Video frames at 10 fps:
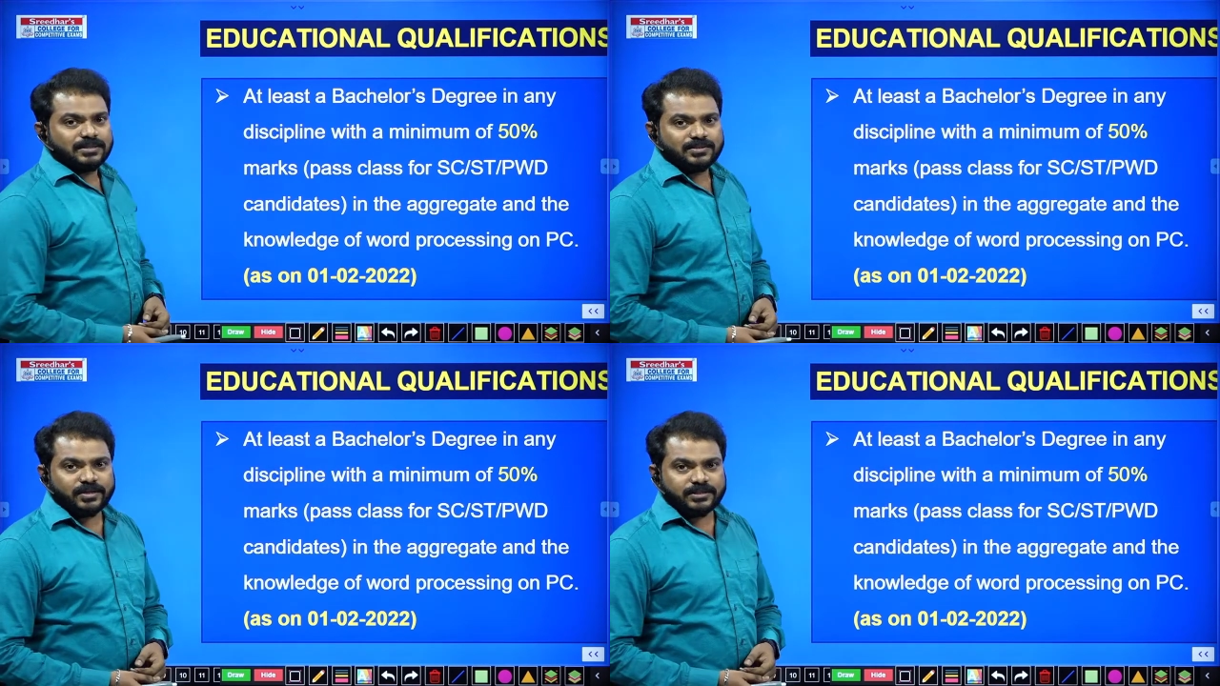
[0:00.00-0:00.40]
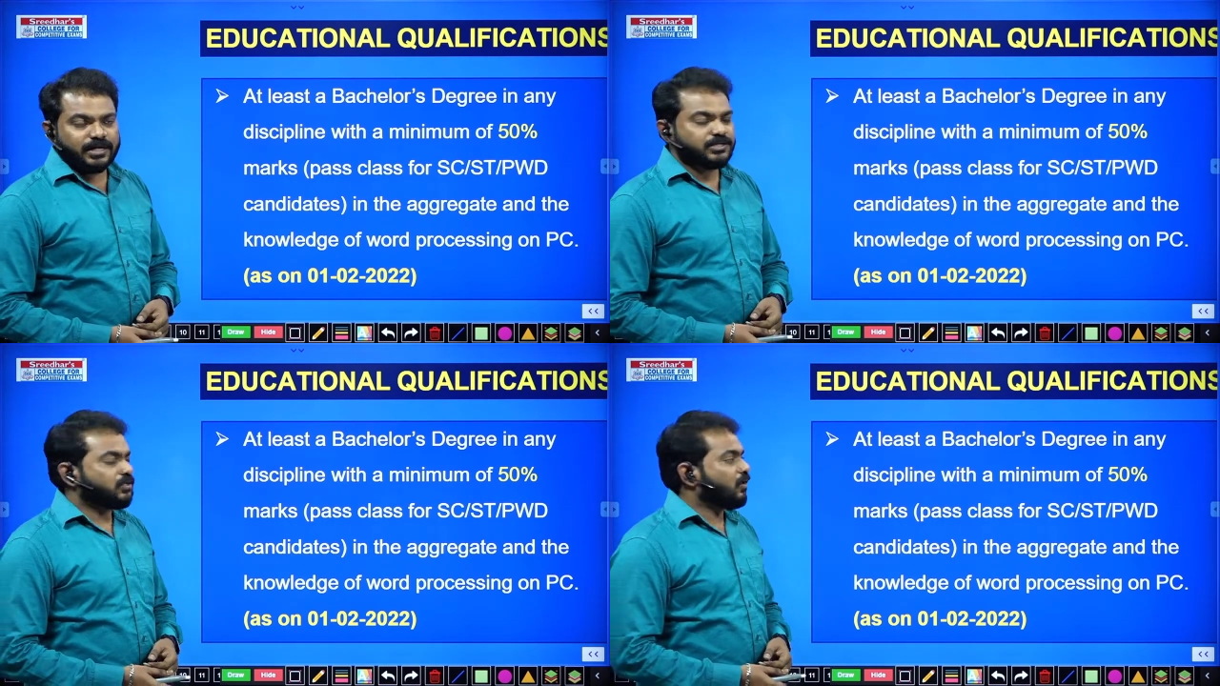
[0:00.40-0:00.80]
ஸோ
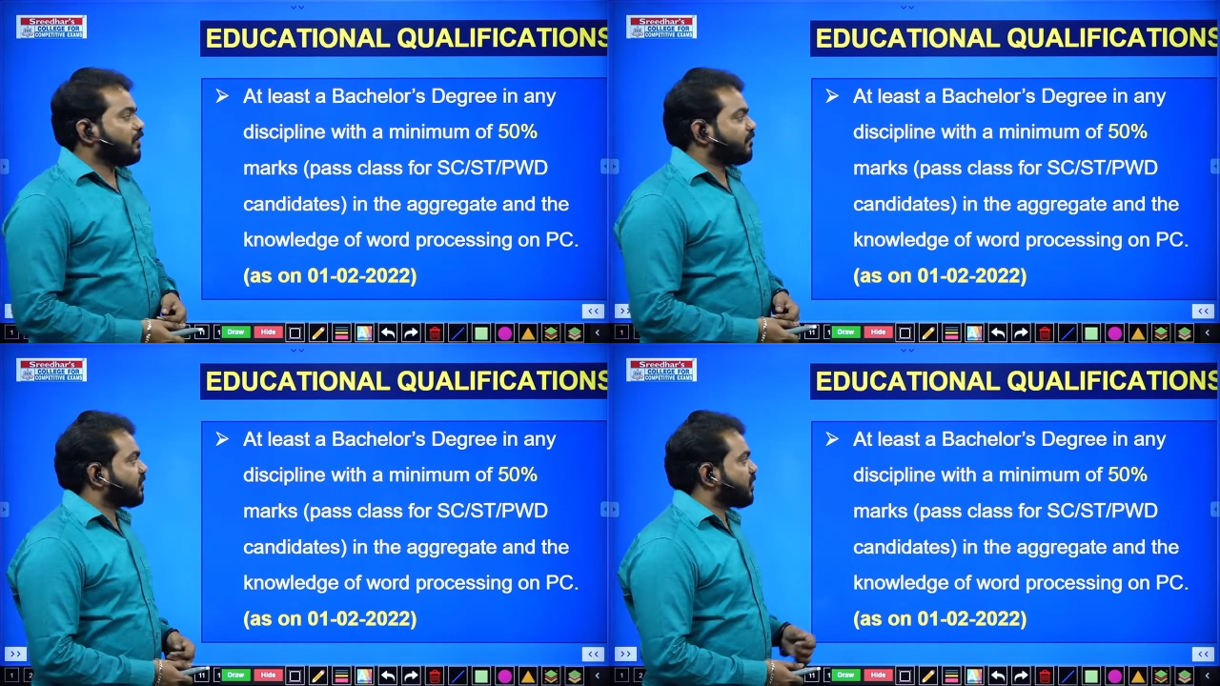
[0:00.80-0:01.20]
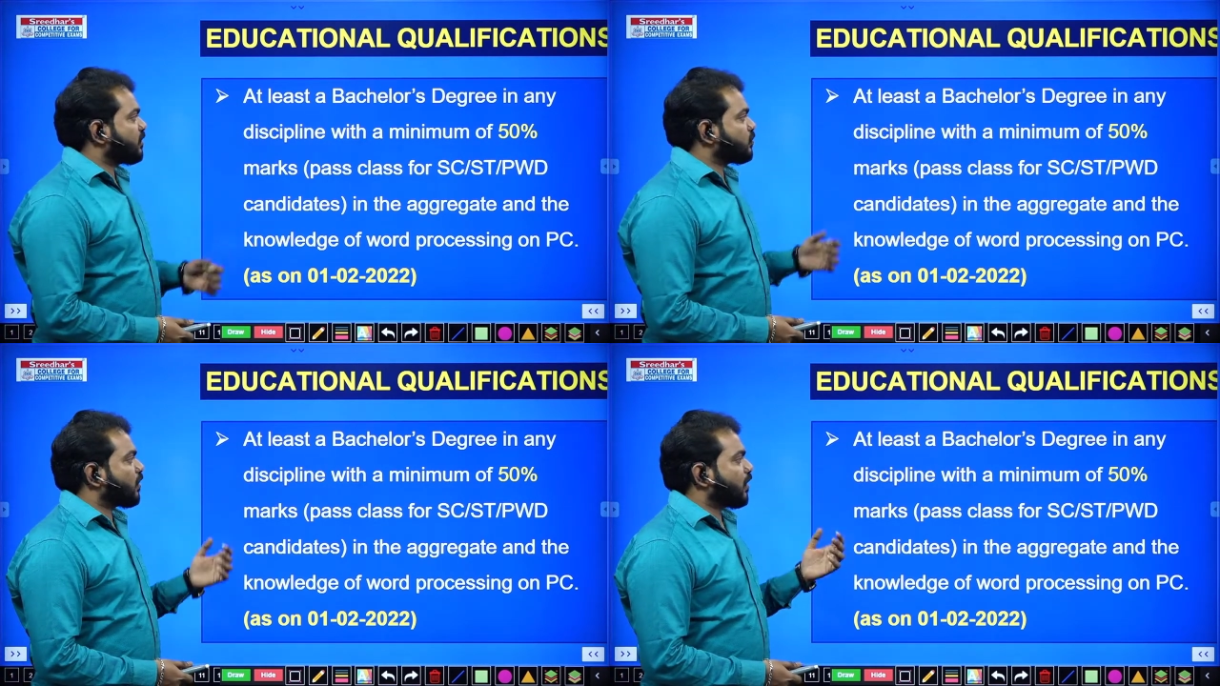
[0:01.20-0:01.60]
எஜுகேஷன் குவாலிஃபிகேஷன்
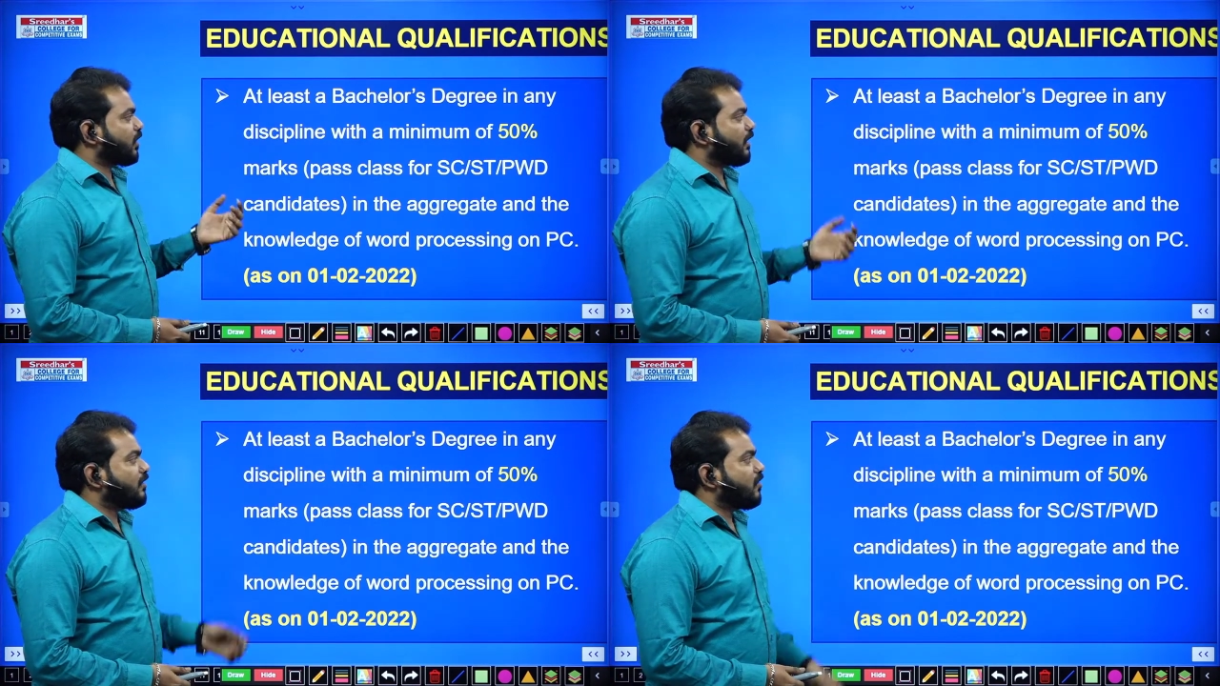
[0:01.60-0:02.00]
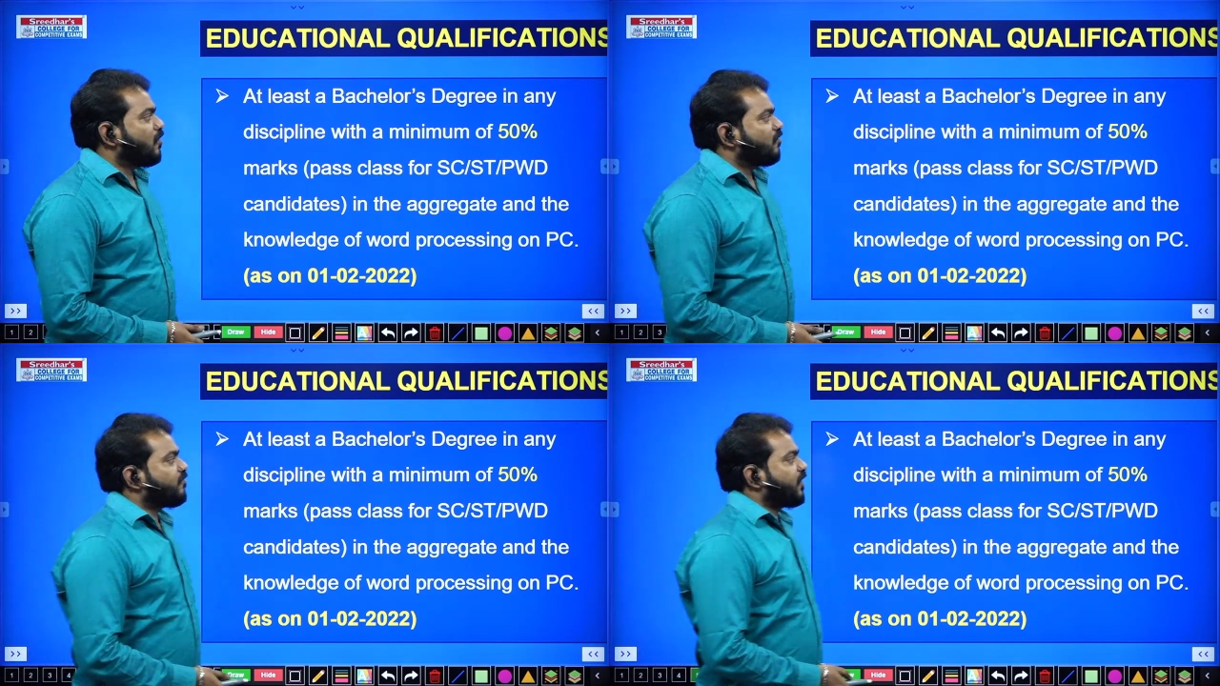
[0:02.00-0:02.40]
என்ன சொல்கிறாங்க இங்கே
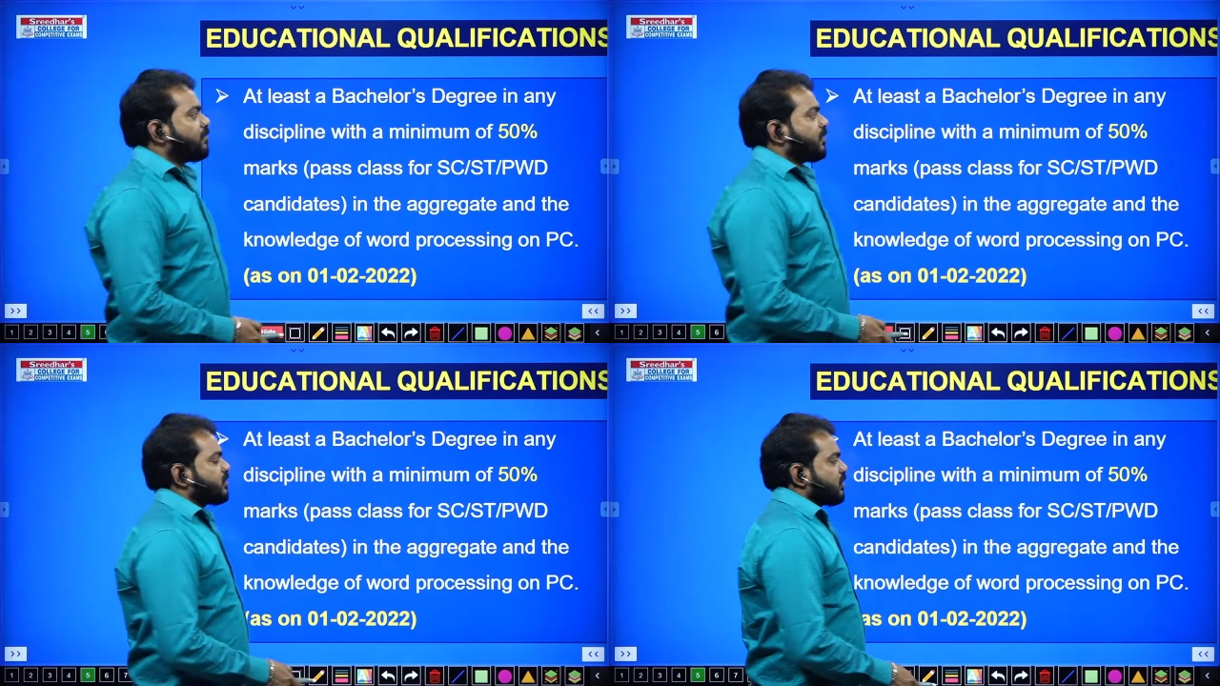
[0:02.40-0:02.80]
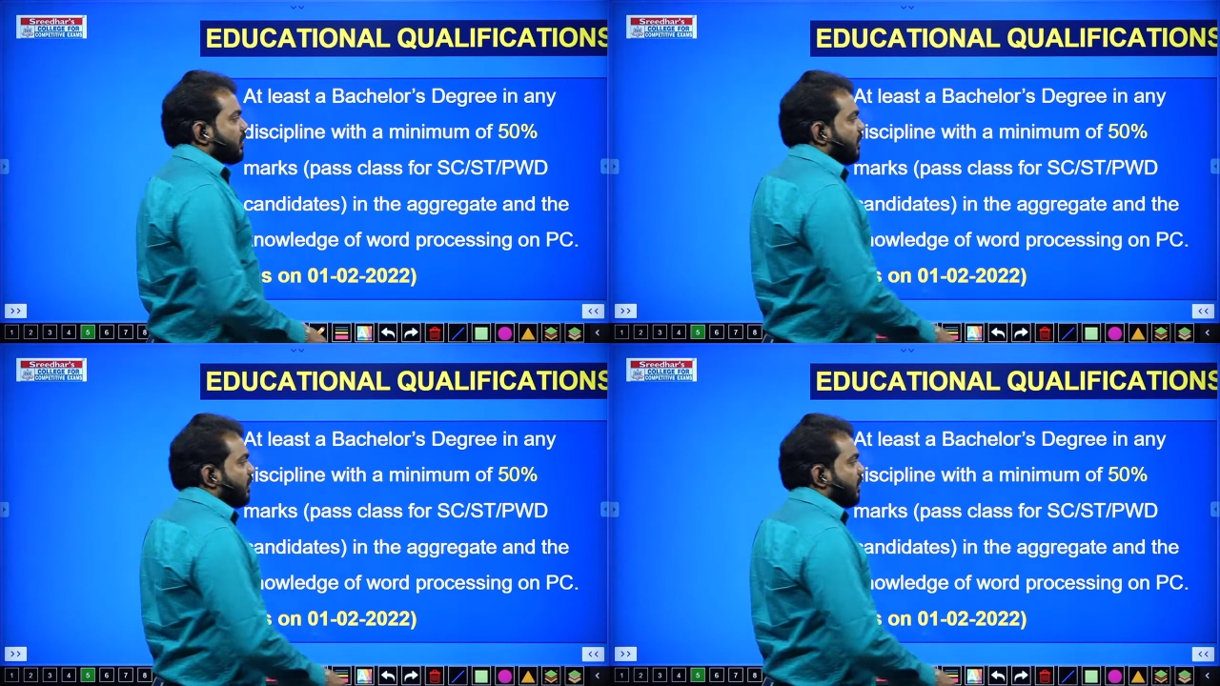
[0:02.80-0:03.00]
ஃபிஃப்டி பர்சன்ட்